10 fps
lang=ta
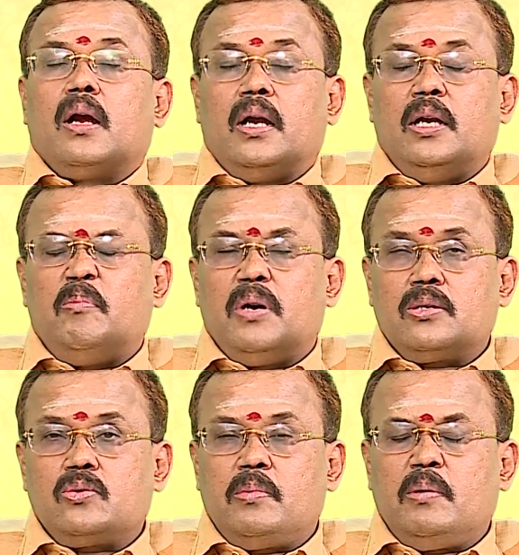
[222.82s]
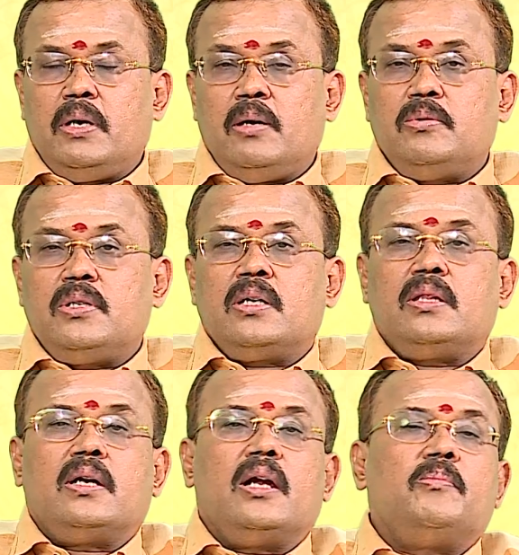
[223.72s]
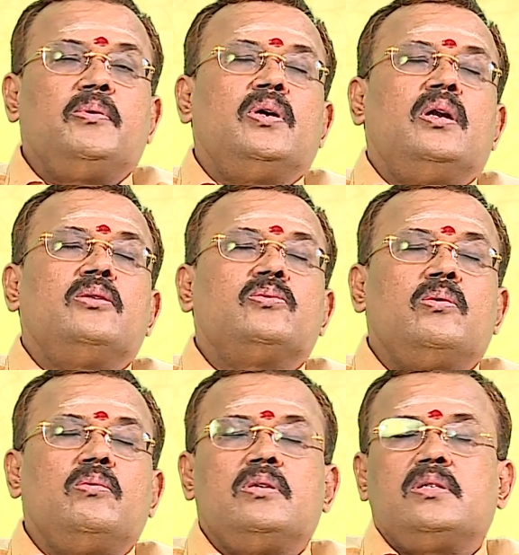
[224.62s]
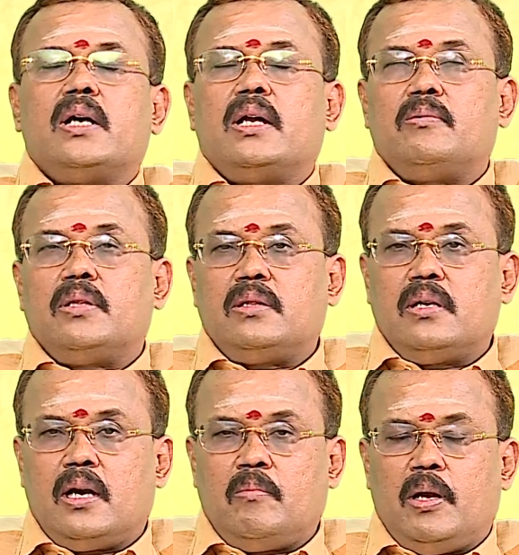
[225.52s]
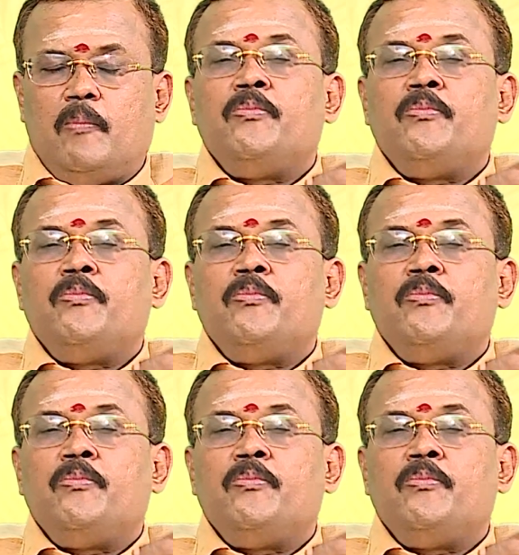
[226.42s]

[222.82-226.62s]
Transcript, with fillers: கண்டிப்பாக சுப்பிரமணிய புஜங்கத்தை கேட்பதோ அல்லது சொல்வதோ சகல விதத்தில் நன்மை